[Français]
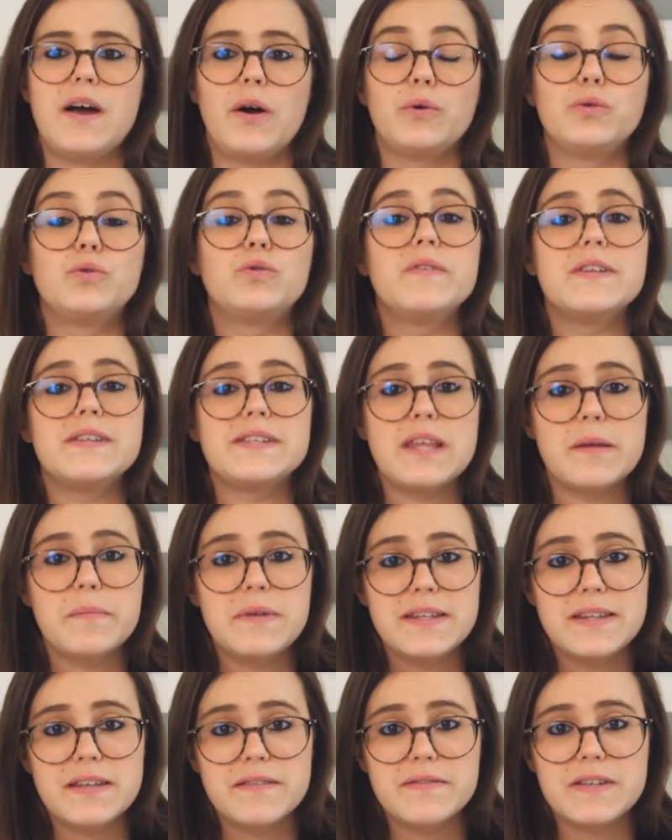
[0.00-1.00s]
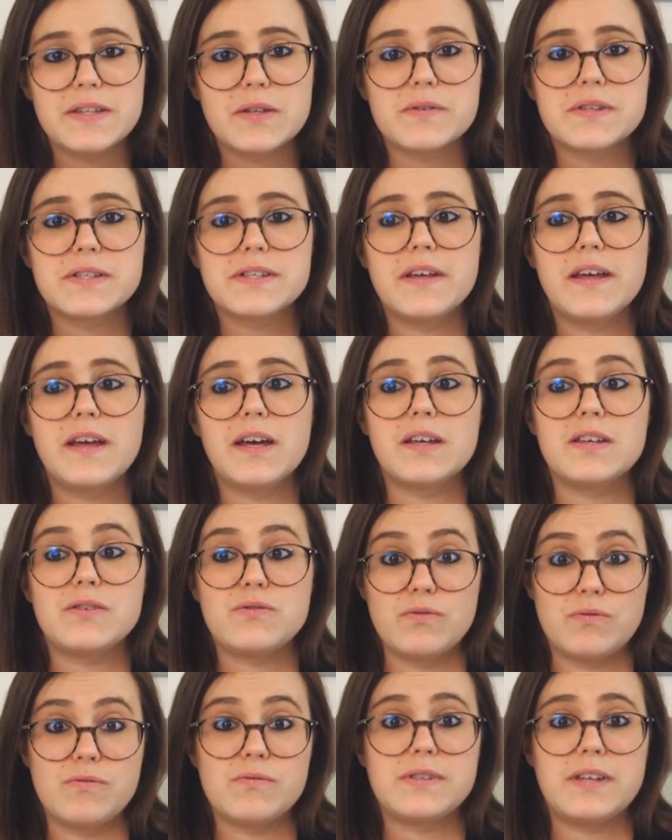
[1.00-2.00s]
à retrouver une stabilité financière et
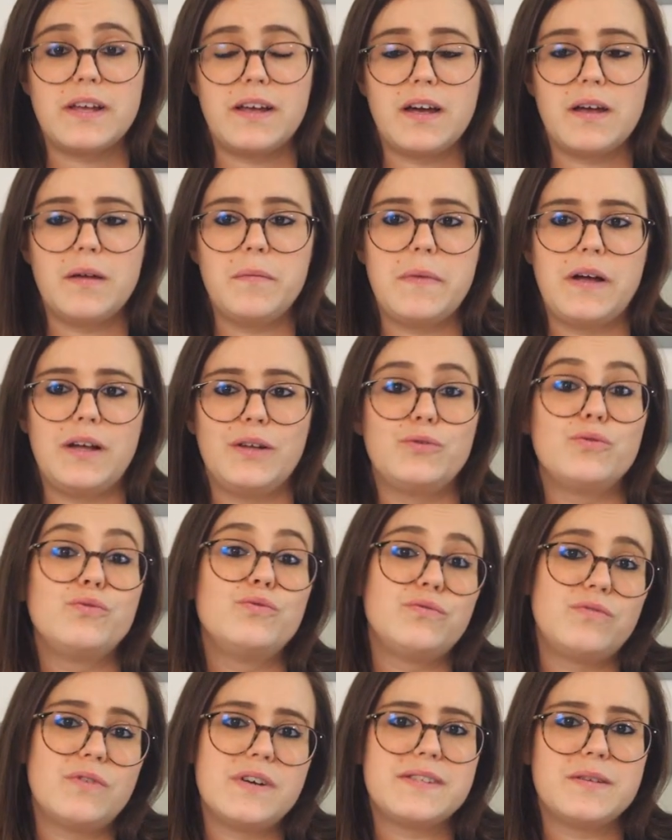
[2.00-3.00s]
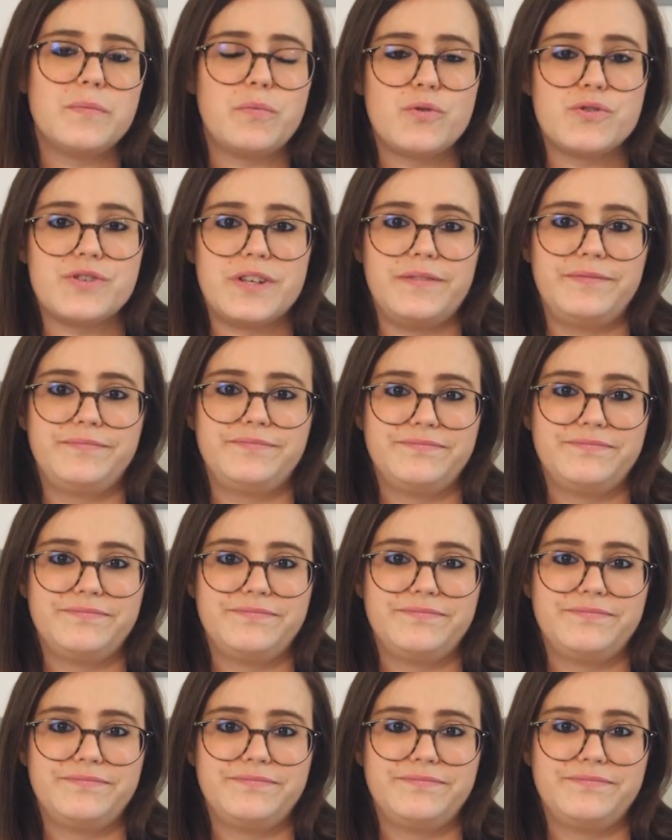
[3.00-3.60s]
se consacrer ben, de nouveau à ses projets